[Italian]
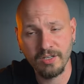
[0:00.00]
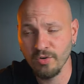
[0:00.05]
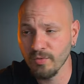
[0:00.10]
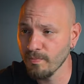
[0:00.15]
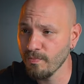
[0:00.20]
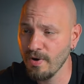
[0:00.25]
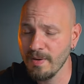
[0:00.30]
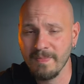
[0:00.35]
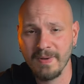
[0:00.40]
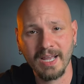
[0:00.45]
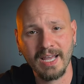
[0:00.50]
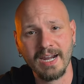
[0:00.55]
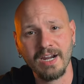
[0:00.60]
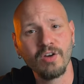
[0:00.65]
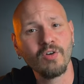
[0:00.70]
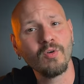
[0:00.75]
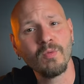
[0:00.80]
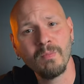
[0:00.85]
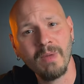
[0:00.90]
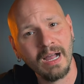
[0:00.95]
non puoi pagare
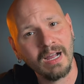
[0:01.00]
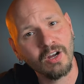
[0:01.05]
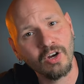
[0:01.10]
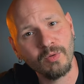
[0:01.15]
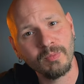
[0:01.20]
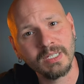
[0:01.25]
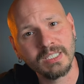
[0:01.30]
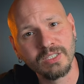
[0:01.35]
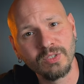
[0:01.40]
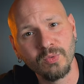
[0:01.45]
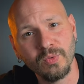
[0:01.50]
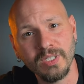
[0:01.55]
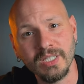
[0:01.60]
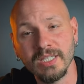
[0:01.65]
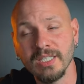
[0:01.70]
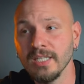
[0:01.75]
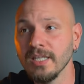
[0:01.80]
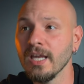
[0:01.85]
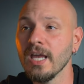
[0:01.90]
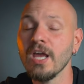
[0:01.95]
col bancomat,
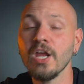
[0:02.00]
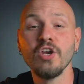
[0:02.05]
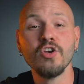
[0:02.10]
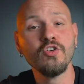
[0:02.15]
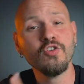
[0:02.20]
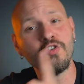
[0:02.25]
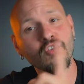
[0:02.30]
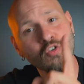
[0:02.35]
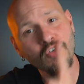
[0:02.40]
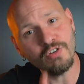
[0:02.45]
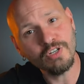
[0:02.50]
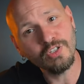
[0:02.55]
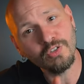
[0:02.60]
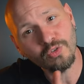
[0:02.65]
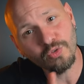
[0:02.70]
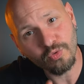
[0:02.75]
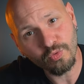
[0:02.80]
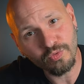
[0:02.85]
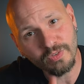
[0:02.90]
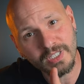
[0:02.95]
quindi non in
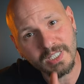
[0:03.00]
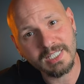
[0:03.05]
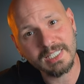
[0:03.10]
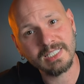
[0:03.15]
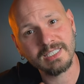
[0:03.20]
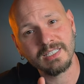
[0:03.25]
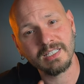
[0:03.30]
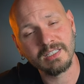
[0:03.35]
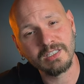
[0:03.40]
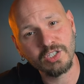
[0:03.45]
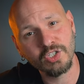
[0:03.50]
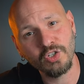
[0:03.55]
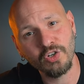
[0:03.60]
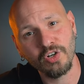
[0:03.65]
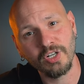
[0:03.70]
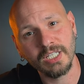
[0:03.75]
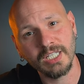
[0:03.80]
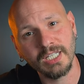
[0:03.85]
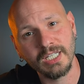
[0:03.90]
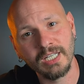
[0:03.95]
tutte le
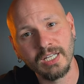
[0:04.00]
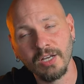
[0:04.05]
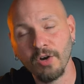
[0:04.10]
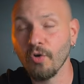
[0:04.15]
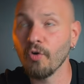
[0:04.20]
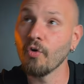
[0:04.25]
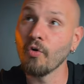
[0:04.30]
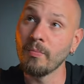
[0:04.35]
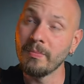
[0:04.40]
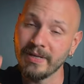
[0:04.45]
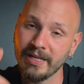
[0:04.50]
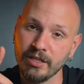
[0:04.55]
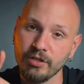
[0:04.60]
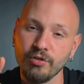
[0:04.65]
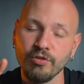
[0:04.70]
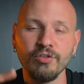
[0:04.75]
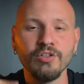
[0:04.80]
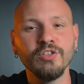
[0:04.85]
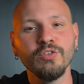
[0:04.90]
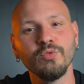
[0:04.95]
stazioni, o meglio,
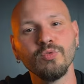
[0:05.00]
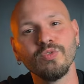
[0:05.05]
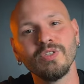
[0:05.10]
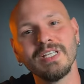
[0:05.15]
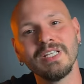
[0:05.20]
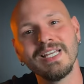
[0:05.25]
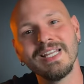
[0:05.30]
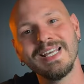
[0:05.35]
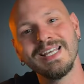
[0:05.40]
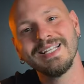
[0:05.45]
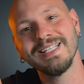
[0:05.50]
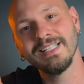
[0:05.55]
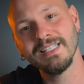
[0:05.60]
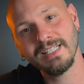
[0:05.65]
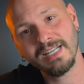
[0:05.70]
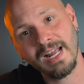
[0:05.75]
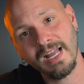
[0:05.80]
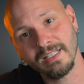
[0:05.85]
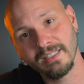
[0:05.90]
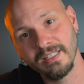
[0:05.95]
non in tutte le
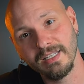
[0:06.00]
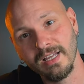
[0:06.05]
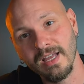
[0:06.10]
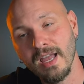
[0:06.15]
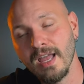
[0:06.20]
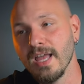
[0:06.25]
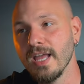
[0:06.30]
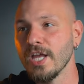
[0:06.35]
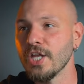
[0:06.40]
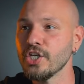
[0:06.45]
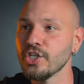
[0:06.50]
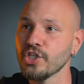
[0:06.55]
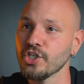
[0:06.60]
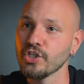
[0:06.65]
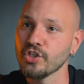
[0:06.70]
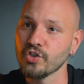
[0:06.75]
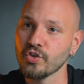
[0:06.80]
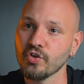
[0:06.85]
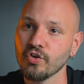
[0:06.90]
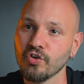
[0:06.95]
entrate ci
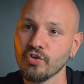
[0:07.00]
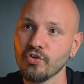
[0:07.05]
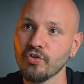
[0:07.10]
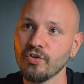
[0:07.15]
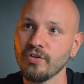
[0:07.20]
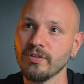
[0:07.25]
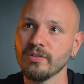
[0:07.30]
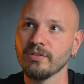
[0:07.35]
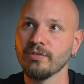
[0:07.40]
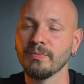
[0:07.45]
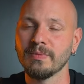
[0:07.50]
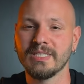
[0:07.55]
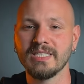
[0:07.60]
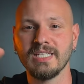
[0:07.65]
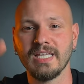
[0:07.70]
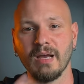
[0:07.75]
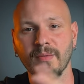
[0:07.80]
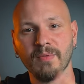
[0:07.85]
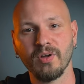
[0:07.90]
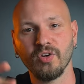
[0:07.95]
sono, come si
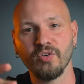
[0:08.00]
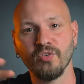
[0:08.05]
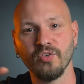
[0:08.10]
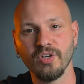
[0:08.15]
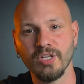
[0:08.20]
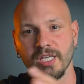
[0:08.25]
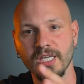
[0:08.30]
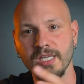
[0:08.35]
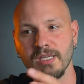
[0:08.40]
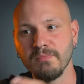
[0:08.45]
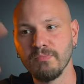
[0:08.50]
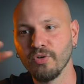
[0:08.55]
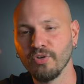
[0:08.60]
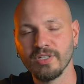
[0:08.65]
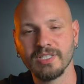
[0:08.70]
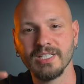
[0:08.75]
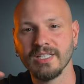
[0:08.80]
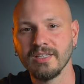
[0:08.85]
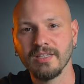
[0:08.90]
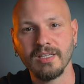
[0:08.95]
chiamano, i
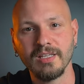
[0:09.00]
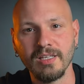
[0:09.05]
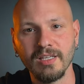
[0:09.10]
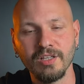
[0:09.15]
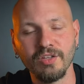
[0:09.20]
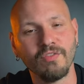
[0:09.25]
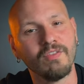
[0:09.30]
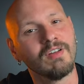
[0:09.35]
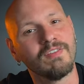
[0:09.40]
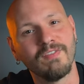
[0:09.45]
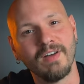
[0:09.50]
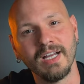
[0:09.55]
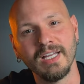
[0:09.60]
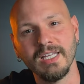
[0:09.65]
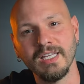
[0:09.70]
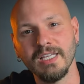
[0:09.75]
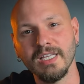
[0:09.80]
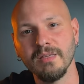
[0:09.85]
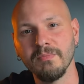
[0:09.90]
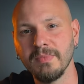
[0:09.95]
boxettini dove
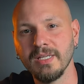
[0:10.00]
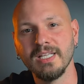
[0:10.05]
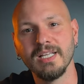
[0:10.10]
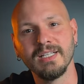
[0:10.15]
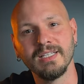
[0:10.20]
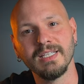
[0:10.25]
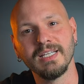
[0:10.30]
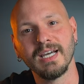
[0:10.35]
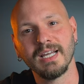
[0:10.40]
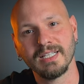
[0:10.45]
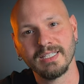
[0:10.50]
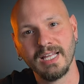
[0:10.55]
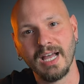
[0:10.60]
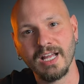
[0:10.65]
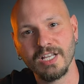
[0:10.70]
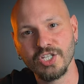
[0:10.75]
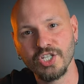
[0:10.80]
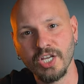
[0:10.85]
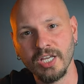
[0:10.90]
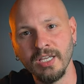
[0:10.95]
fai i biglietti
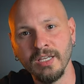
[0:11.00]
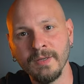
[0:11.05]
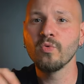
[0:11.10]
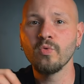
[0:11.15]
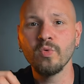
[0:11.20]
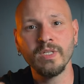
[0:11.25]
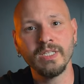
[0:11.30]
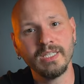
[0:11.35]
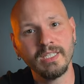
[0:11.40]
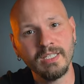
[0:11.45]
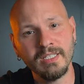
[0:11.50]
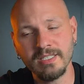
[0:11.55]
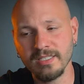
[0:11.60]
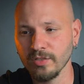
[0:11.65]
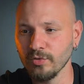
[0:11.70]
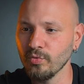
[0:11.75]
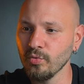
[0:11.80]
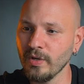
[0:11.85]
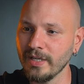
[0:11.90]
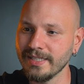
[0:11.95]
cartacei. Quindi se
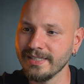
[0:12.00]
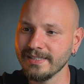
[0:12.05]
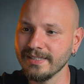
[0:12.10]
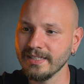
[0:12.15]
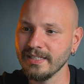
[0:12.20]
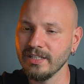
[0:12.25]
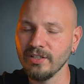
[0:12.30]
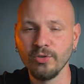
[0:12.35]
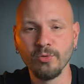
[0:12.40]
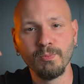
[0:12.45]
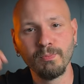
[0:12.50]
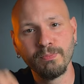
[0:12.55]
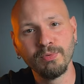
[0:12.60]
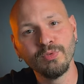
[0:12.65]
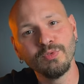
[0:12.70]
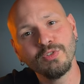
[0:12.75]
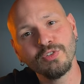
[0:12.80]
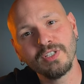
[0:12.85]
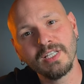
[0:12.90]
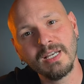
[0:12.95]
tu entri in un
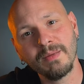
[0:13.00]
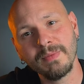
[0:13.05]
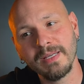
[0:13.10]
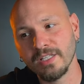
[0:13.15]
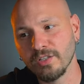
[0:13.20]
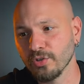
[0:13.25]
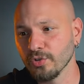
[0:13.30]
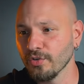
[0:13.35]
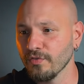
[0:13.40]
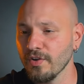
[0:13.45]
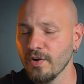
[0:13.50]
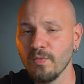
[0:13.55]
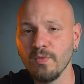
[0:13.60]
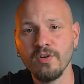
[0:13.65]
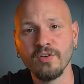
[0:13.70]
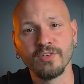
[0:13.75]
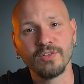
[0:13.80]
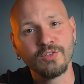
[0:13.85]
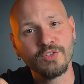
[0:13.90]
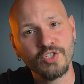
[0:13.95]
punto della metro dove
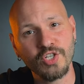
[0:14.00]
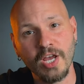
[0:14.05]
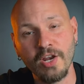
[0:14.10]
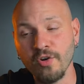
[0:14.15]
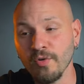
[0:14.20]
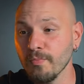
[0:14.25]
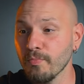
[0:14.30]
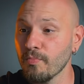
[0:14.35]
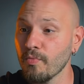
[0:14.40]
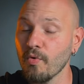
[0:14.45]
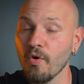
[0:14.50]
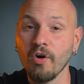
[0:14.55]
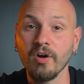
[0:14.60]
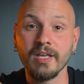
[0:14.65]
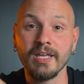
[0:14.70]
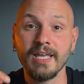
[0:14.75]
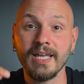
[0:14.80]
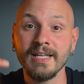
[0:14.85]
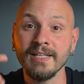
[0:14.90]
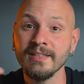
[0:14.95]
quello non c'è, non
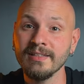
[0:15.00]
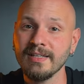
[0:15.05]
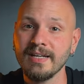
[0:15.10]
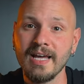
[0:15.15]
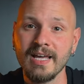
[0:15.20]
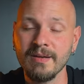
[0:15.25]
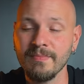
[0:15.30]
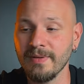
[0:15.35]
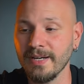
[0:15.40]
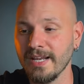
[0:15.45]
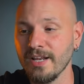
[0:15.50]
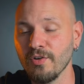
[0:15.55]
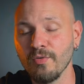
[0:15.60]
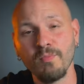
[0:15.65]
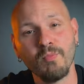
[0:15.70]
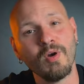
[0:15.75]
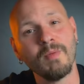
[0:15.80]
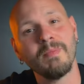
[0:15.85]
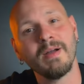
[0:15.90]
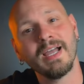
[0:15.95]
puoi entrare perché non
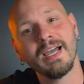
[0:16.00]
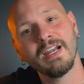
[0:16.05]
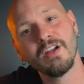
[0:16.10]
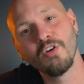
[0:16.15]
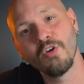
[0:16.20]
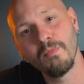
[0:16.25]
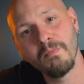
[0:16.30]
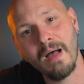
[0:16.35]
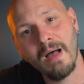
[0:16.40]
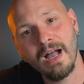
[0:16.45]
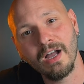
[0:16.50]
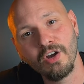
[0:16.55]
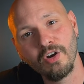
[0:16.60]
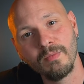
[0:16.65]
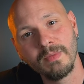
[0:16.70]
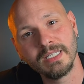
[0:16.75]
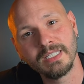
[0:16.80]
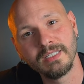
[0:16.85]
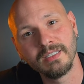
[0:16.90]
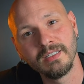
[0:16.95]
puoi pagare col
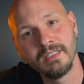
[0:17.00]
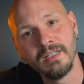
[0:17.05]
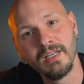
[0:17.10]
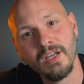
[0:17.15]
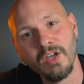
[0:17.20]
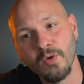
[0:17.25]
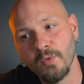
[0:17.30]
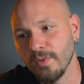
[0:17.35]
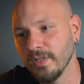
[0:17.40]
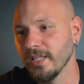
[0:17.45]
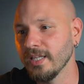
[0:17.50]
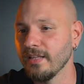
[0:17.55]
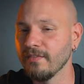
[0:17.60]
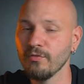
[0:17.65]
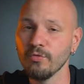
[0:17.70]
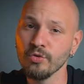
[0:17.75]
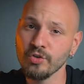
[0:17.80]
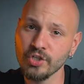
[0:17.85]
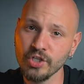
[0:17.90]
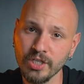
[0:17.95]
bancomat. Quindi devi
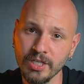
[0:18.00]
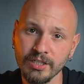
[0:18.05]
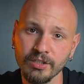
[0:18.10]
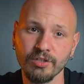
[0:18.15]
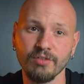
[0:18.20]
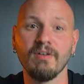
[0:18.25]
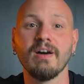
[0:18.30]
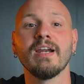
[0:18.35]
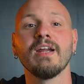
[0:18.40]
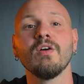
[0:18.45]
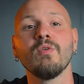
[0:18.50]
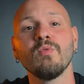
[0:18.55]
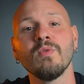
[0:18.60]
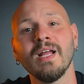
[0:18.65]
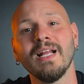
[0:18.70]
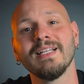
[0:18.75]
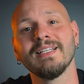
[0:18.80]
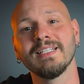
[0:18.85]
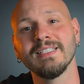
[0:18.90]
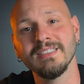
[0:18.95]
uscire, trovare
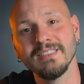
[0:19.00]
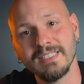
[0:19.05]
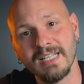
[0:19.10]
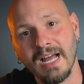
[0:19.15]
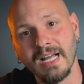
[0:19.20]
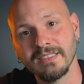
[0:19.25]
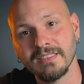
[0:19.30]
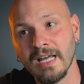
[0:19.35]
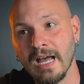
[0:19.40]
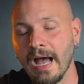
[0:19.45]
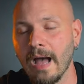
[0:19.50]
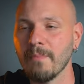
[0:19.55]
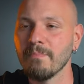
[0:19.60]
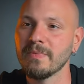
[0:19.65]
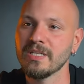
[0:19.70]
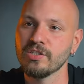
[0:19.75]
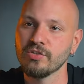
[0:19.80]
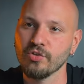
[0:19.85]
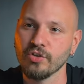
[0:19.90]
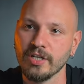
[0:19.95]
un'altra entrata,
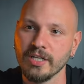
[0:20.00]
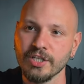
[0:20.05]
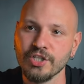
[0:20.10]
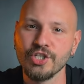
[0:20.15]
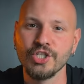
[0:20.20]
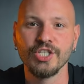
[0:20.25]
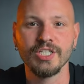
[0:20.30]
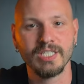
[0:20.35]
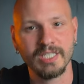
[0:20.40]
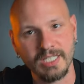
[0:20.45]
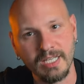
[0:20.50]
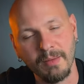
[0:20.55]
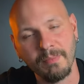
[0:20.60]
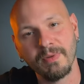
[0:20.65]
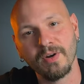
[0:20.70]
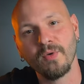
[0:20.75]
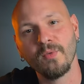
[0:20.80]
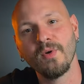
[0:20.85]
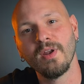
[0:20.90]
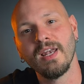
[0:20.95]
ammesso che ci sia
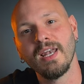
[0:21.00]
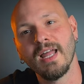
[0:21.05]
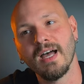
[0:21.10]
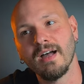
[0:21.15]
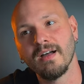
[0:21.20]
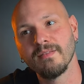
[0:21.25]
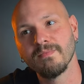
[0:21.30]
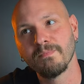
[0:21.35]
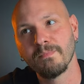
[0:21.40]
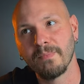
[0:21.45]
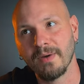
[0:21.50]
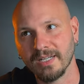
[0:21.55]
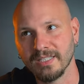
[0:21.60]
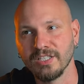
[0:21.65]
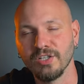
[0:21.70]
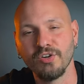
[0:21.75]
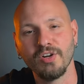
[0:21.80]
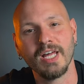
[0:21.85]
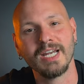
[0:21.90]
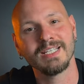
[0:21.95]
per quella
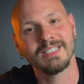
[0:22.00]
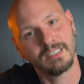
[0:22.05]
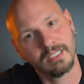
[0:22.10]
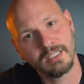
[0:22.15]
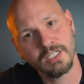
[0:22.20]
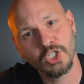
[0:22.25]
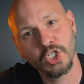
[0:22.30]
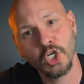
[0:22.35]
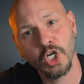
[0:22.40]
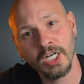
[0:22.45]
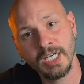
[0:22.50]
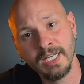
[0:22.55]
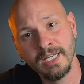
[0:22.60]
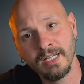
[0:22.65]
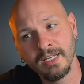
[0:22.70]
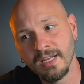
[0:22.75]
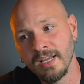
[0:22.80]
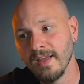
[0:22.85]
particolare stazione,